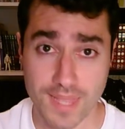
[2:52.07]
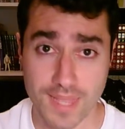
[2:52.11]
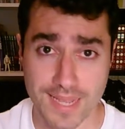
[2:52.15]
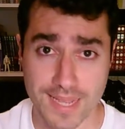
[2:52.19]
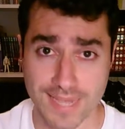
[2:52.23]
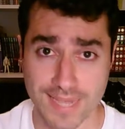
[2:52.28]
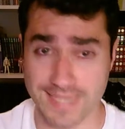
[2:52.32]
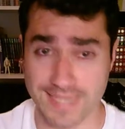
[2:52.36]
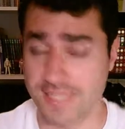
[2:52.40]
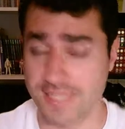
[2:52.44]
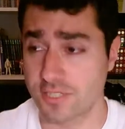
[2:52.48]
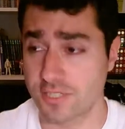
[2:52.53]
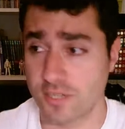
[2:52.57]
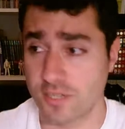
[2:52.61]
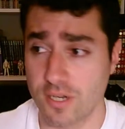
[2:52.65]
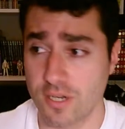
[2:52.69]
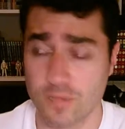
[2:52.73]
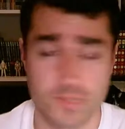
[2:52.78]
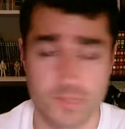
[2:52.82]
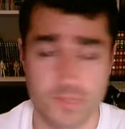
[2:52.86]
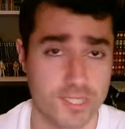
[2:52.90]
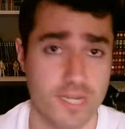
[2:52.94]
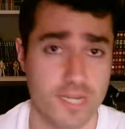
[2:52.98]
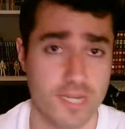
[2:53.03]
El caso es que lo
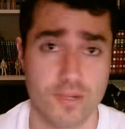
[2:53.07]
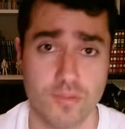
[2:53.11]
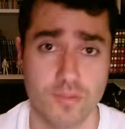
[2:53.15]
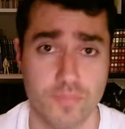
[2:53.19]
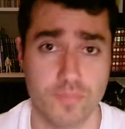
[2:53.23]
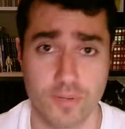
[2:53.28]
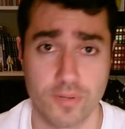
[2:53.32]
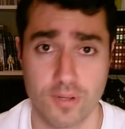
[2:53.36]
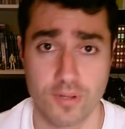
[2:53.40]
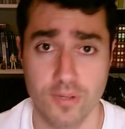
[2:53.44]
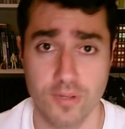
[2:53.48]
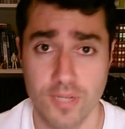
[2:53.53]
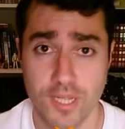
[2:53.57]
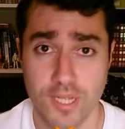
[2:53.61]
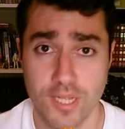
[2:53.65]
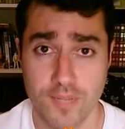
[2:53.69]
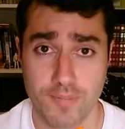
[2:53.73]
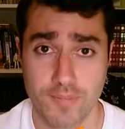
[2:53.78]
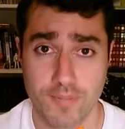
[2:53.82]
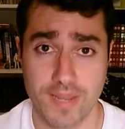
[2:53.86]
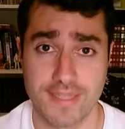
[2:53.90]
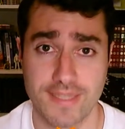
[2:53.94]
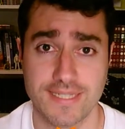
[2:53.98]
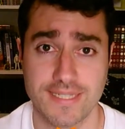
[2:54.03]
pusieron un poco
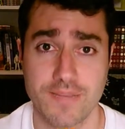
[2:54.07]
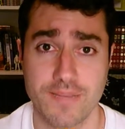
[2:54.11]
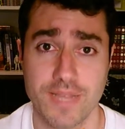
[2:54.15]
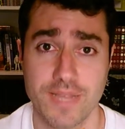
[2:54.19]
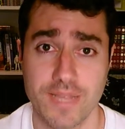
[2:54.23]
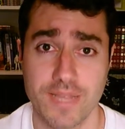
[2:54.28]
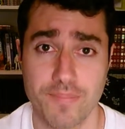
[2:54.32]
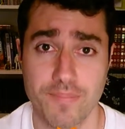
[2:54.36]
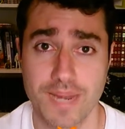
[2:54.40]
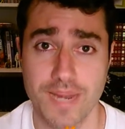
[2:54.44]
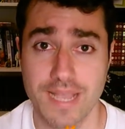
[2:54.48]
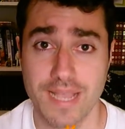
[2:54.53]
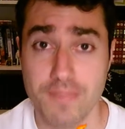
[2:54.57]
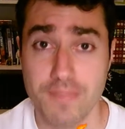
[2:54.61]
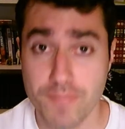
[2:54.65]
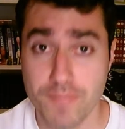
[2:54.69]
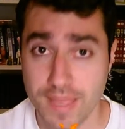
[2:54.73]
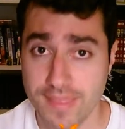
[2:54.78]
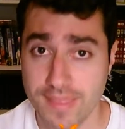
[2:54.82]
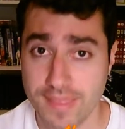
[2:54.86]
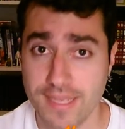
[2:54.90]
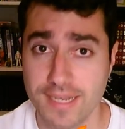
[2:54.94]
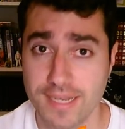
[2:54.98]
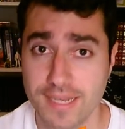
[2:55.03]
precisamente para
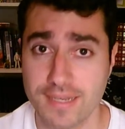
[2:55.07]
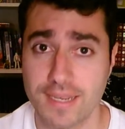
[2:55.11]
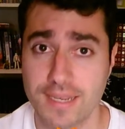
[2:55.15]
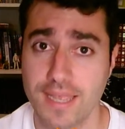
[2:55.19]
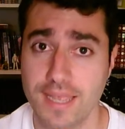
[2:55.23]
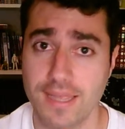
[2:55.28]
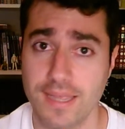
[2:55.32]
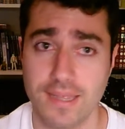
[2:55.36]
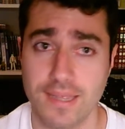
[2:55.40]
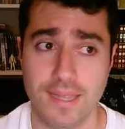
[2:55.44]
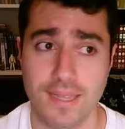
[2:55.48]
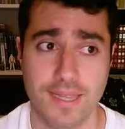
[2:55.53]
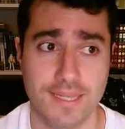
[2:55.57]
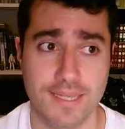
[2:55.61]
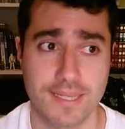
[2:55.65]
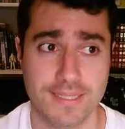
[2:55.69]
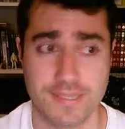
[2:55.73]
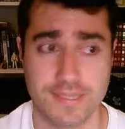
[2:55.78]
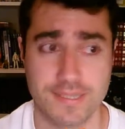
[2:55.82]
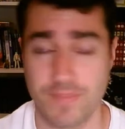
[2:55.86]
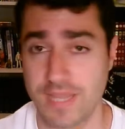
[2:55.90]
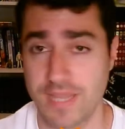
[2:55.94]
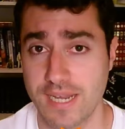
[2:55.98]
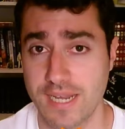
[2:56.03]
impedir que eh,
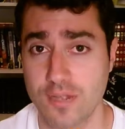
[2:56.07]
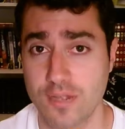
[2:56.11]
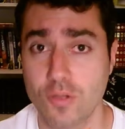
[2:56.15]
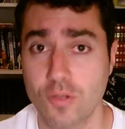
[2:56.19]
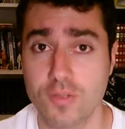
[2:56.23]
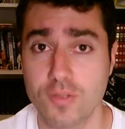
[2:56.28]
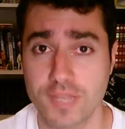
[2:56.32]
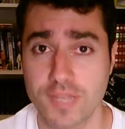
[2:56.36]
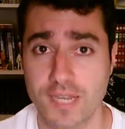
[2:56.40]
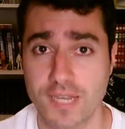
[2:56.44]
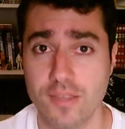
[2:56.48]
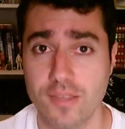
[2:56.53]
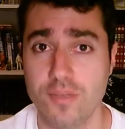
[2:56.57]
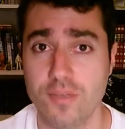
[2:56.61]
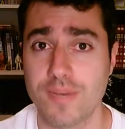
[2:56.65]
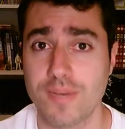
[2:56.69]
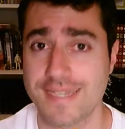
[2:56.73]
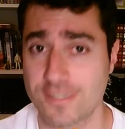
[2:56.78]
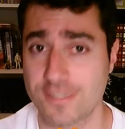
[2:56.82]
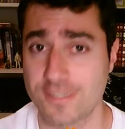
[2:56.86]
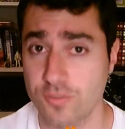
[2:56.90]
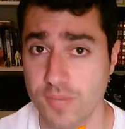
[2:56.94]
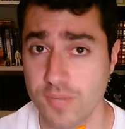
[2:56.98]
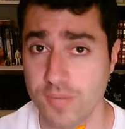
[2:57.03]
se metiera contenido
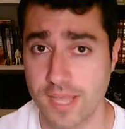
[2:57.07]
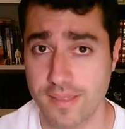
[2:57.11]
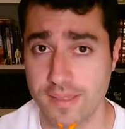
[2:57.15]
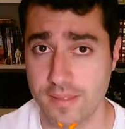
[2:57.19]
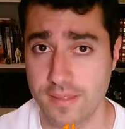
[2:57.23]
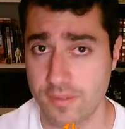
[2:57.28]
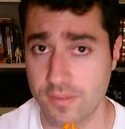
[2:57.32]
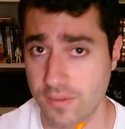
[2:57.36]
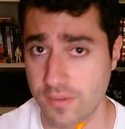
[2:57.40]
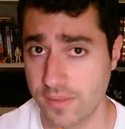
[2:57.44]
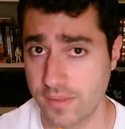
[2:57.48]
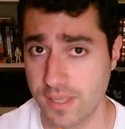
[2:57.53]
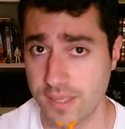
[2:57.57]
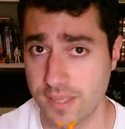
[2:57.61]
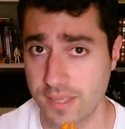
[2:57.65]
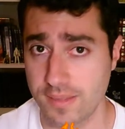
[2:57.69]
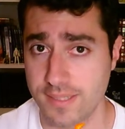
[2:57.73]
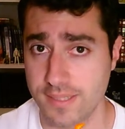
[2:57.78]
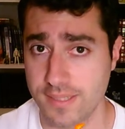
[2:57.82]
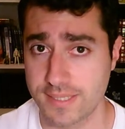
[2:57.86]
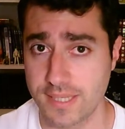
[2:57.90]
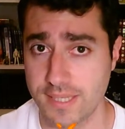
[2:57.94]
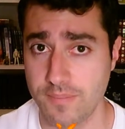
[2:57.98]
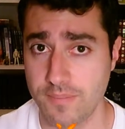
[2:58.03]
basura dentro de,
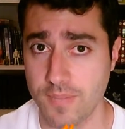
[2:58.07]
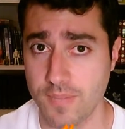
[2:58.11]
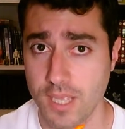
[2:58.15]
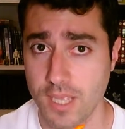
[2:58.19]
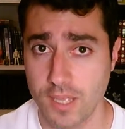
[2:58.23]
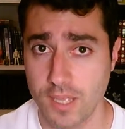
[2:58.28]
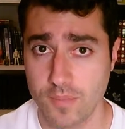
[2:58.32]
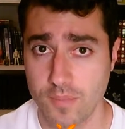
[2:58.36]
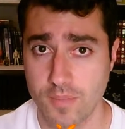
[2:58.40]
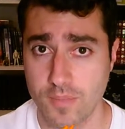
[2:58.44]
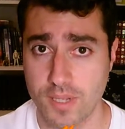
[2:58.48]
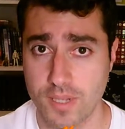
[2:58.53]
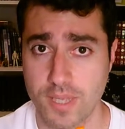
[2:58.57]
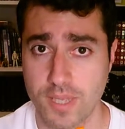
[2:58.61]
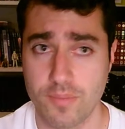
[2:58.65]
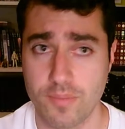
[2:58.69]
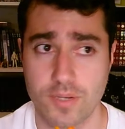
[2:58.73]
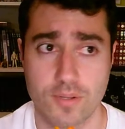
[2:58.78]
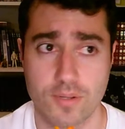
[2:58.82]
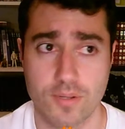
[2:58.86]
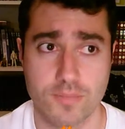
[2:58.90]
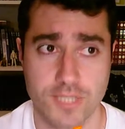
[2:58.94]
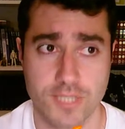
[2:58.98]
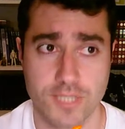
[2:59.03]
Steam. Porque bueno,
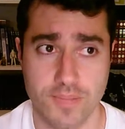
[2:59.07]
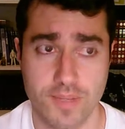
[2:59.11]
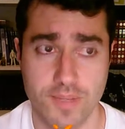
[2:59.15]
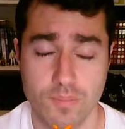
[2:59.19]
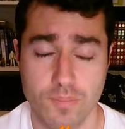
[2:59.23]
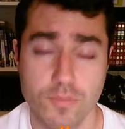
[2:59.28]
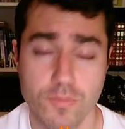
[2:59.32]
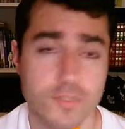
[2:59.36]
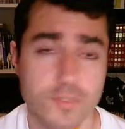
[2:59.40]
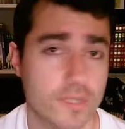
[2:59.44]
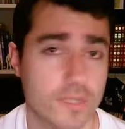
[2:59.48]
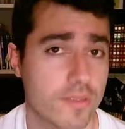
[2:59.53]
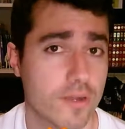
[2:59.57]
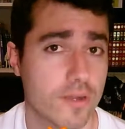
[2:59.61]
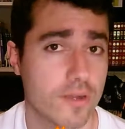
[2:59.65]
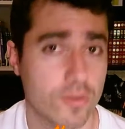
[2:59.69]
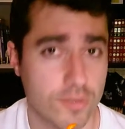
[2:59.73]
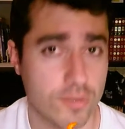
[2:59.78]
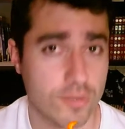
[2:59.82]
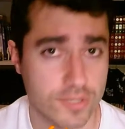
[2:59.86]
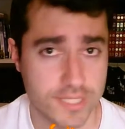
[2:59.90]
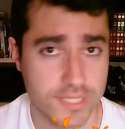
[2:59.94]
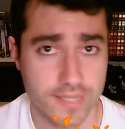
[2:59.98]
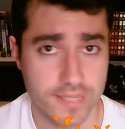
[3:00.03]
como sabéis, muchos de los
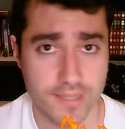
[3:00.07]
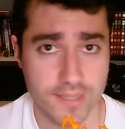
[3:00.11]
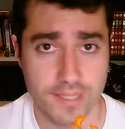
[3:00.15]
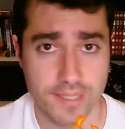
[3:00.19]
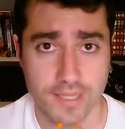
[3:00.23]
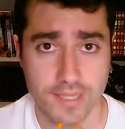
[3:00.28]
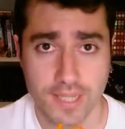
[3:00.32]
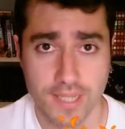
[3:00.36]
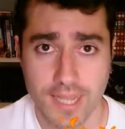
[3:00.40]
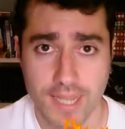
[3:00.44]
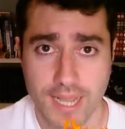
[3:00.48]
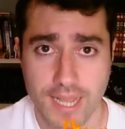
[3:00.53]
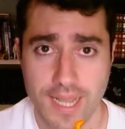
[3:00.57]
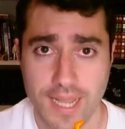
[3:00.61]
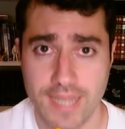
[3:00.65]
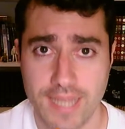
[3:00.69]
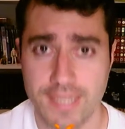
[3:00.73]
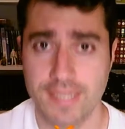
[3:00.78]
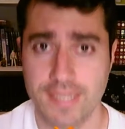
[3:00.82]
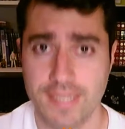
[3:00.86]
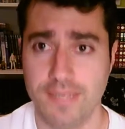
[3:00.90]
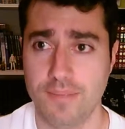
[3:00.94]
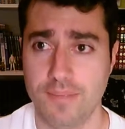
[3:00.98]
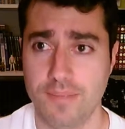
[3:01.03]
juegos indie hay